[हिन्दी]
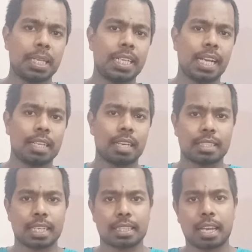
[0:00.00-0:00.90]
भी लिया
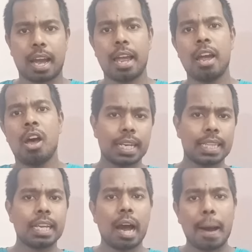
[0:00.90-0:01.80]
जा सकता है और
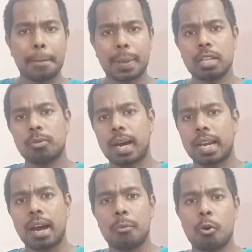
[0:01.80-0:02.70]
यदि आपके
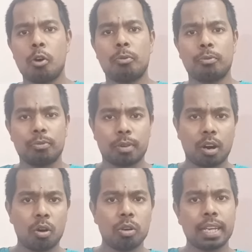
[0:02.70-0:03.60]
द्वारा वो
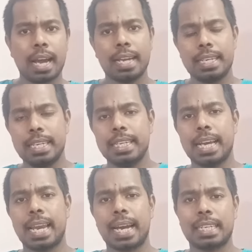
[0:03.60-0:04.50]
फ्रॉड या
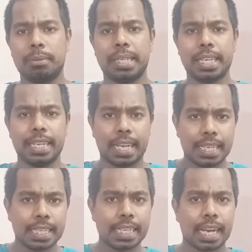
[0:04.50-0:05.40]
इलीगल एक्टिविटी
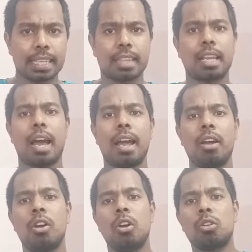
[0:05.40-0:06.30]
नहीं किया जाता है
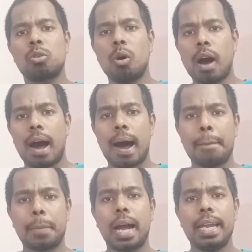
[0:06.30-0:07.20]
तो
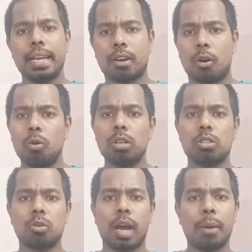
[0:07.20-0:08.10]
आपका
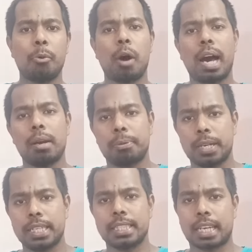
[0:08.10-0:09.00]
अकाउंट जो है वो
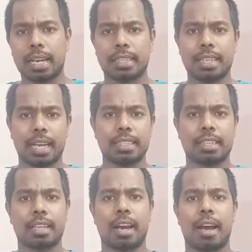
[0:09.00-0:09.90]
अनफ्रीज कर दिया
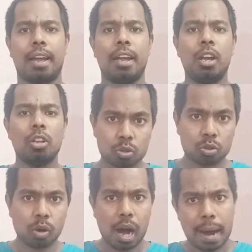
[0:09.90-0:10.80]
जाता है
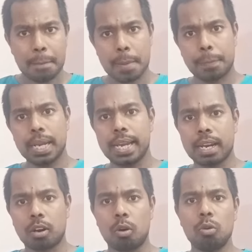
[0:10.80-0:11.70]
दोस्तों आप अपने
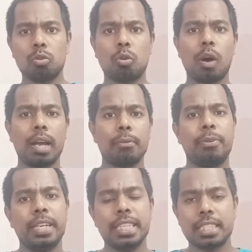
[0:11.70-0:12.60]
अकाउंट को
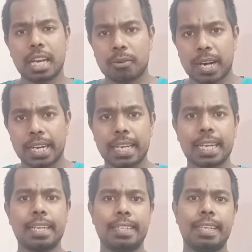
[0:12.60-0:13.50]
अनफ्रीज करवाने
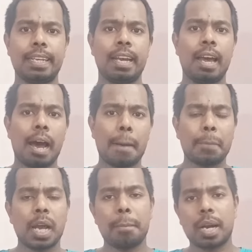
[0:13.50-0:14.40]
के लिए
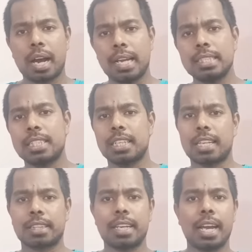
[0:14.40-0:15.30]
अपना ब्रांच
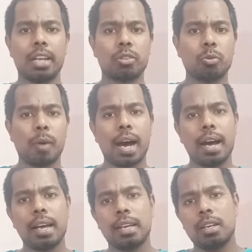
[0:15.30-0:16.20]
जाते हैं तो
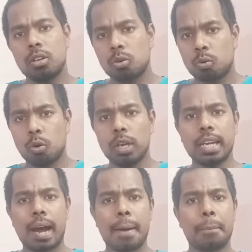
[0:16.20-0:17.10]
वहाँ
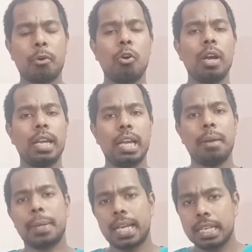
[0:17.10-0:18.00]
कोई आपको
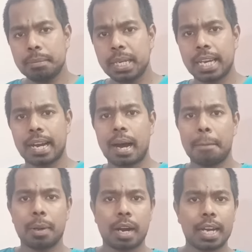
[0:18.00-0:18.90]
हेल्प नहीं मिलेगा
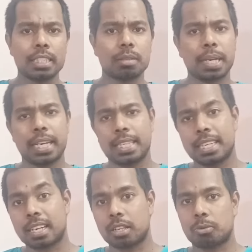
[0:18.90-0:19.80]
ब्रांच
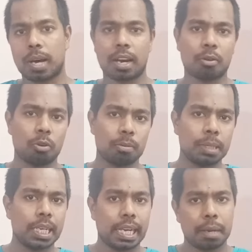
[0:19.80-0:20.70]
मैनेजर के द्वारा कोई
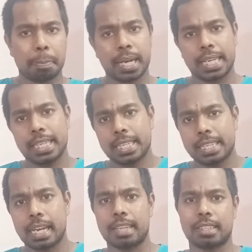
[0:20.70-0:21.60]
भी हेल्प नहीं
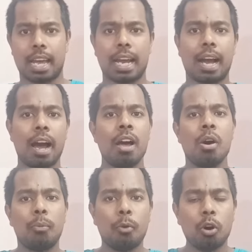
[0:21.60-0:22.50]
किया जाएगा
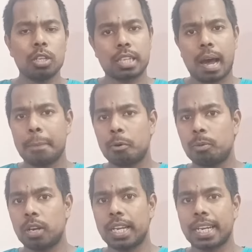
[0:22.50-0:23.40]
वो साफ
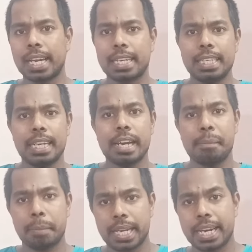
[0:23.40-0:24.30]
बोलेंगे कि
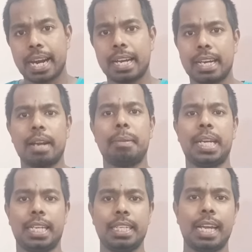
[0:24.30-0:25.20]
ये मेरे अंडर
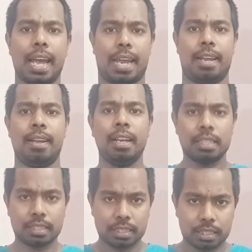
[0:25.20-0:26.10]
में नहीं है
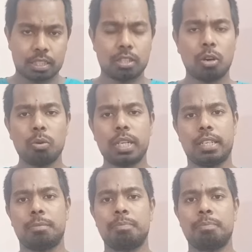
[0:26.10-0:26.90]
क्योंकि